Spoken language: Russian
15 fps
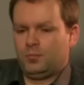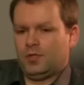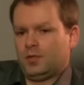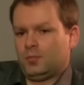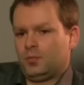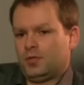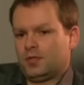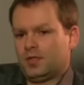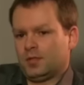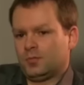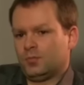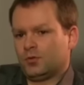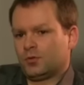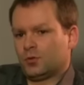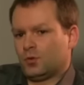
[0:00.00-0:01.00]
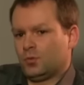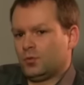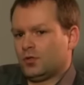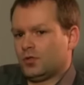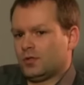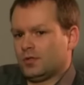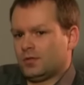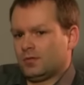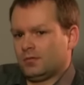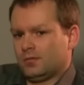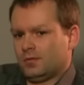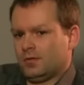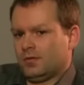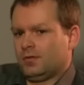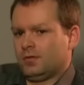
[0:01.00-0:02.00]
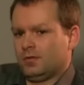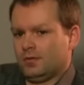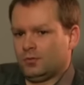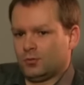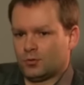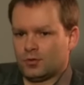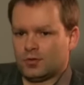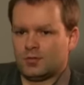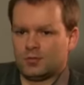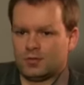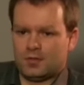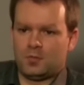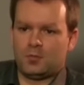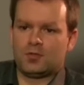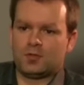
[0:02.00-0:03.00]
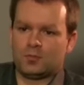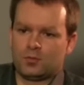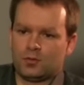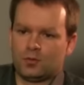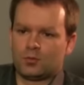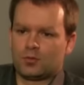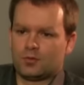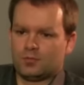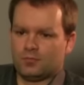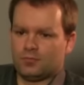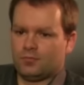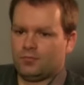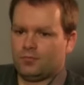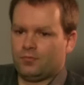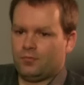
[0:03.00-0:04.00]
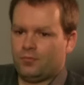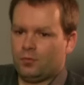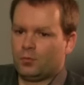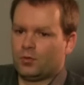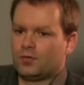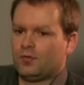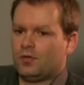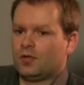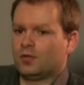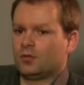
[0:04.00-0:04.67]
надо перестать скромничать, и нужно стремиться быть лучшим в любой сфере,